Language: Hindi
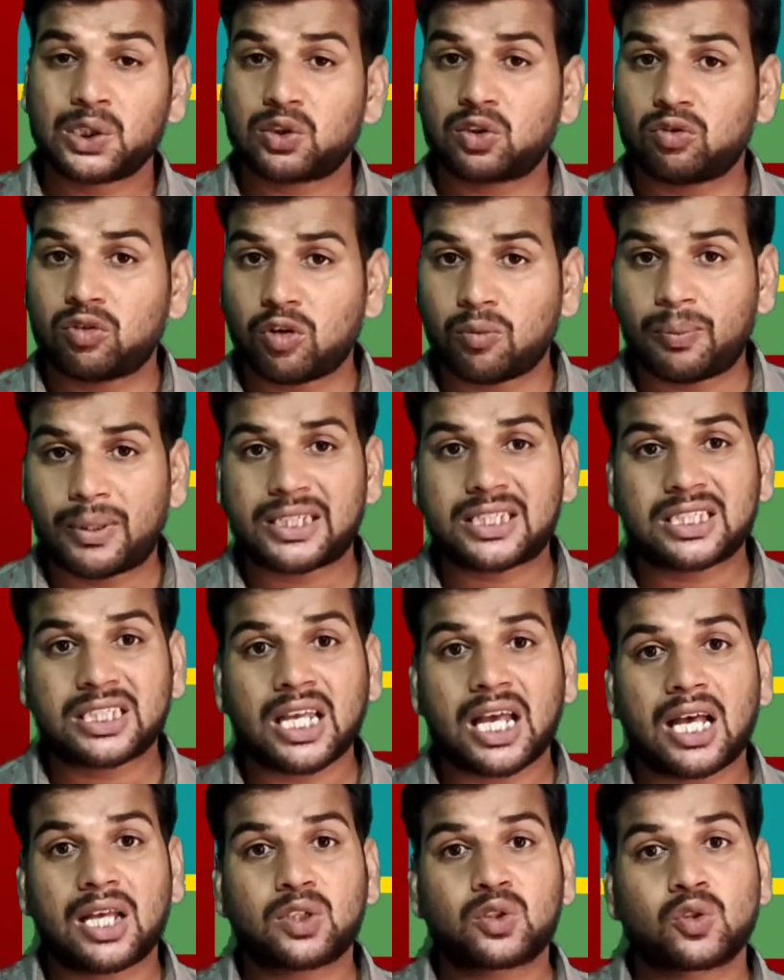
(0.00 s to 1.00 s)
तो वो
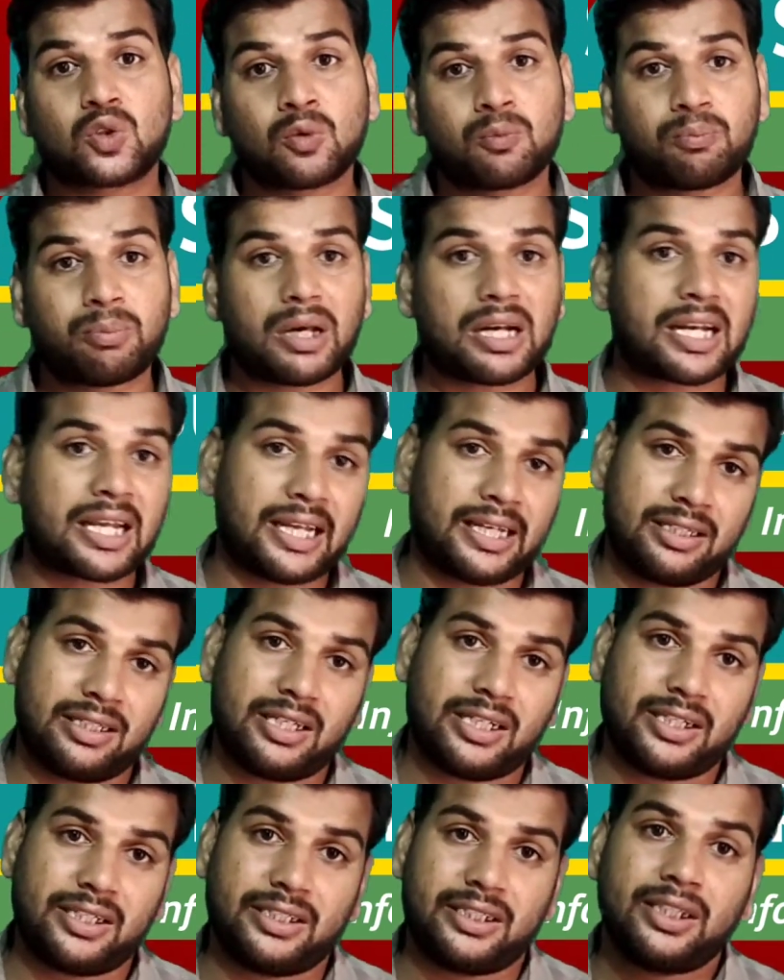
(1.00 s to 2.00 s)
बच्चा सुपर
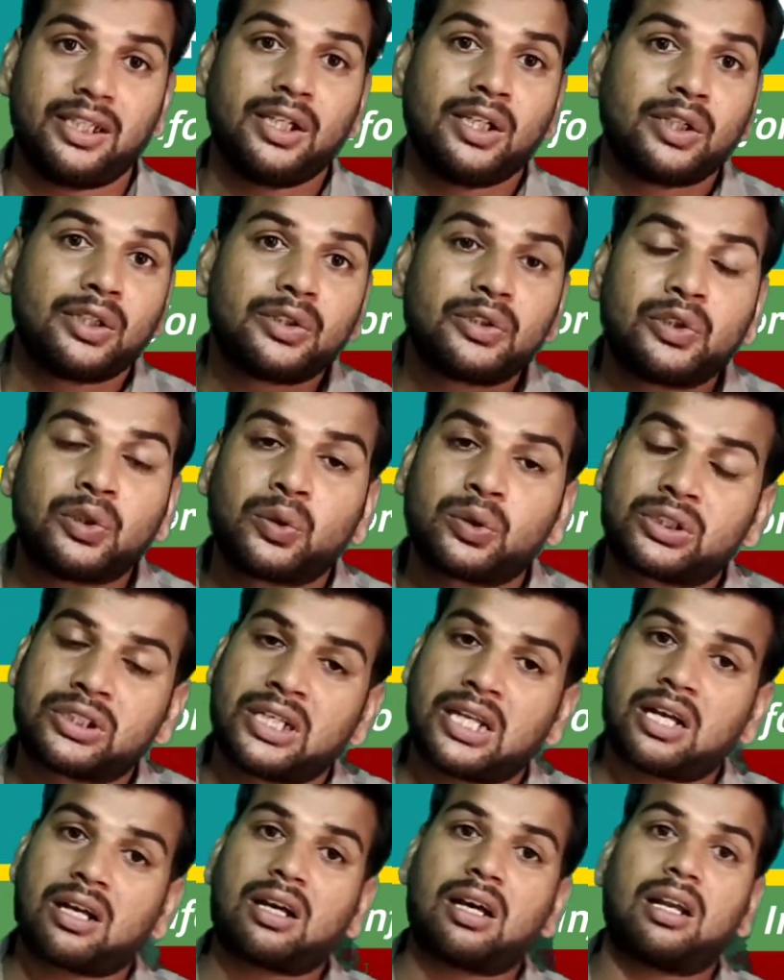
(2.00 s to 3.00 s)
हैंड्रेड
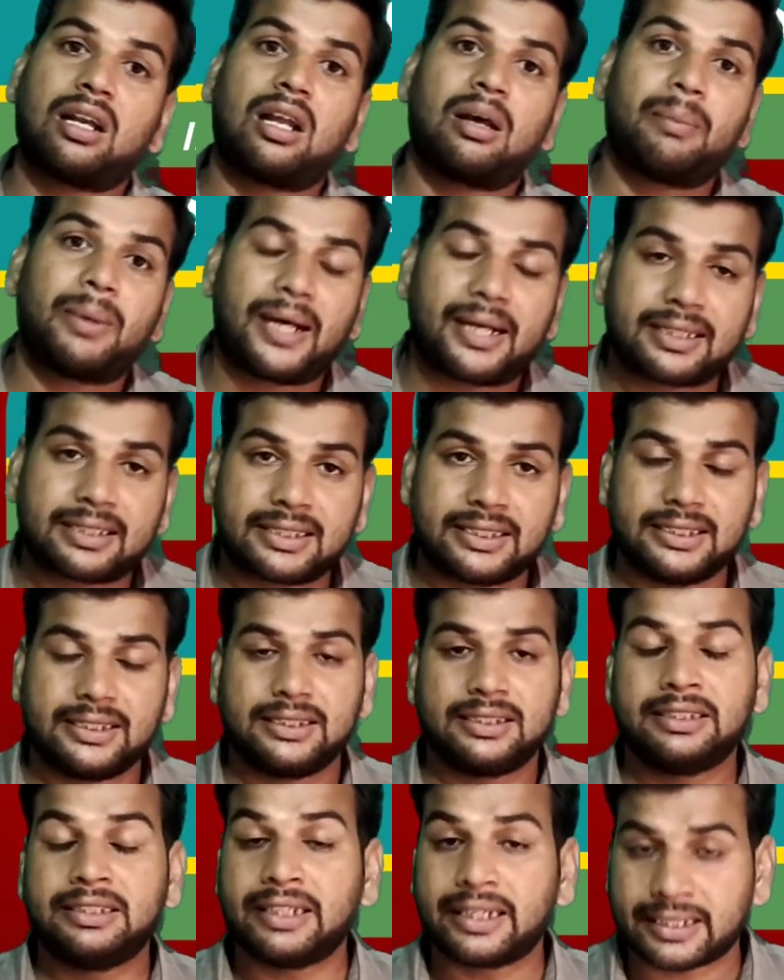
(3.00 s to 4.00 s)
योजना का
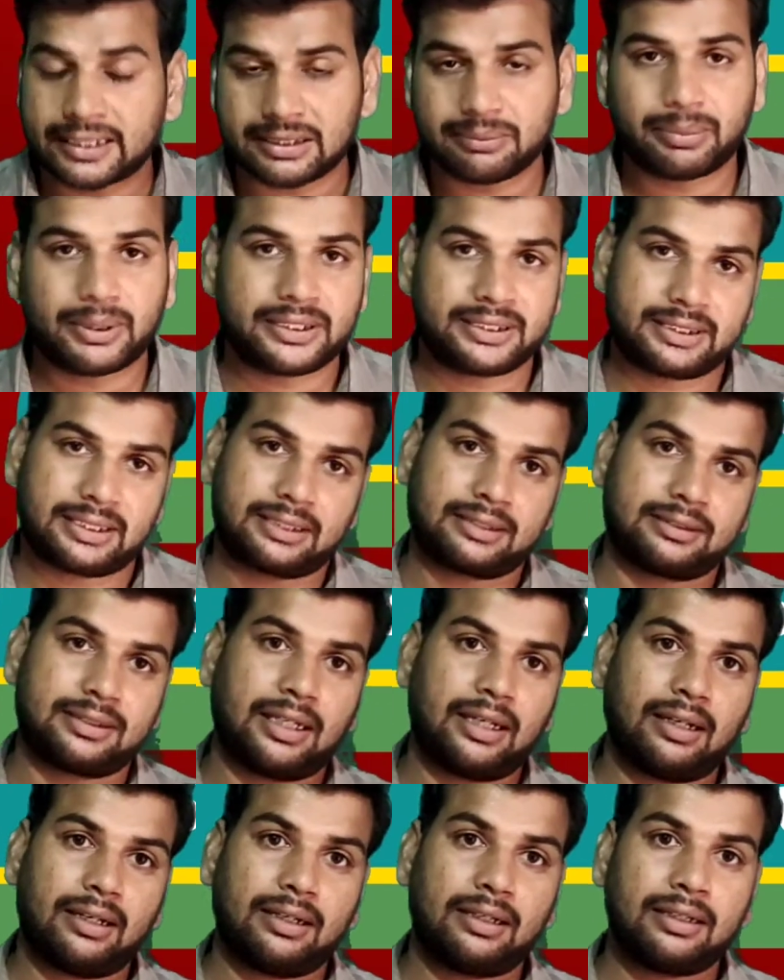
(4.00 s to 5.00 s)
लाभार्थी नहीं बन
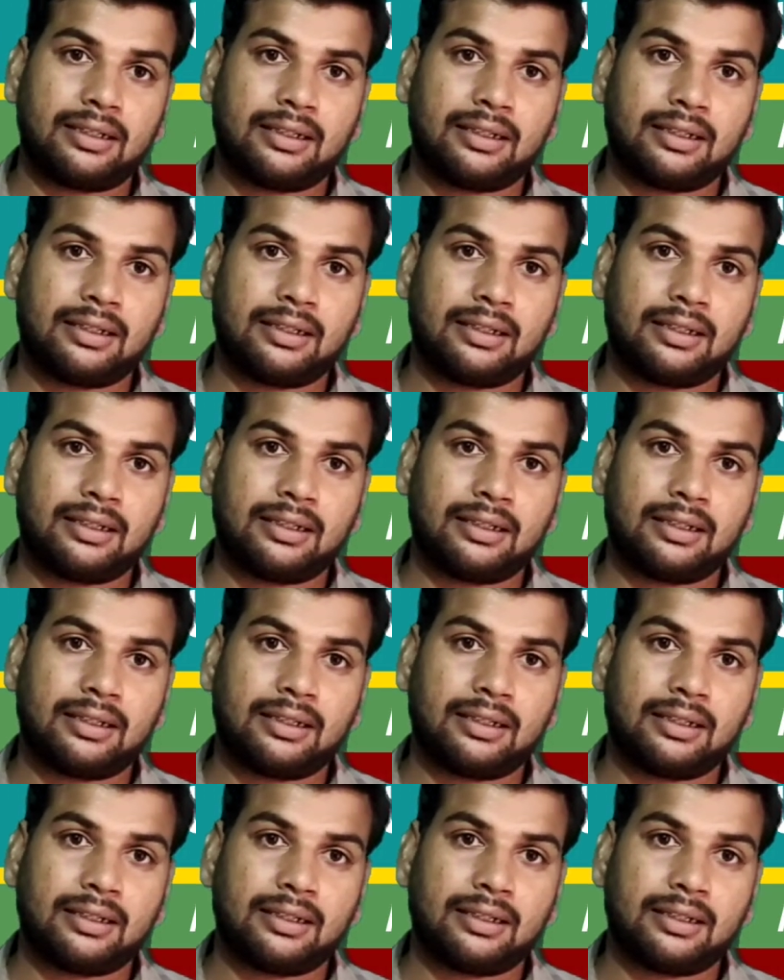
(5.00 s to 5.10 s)
सकता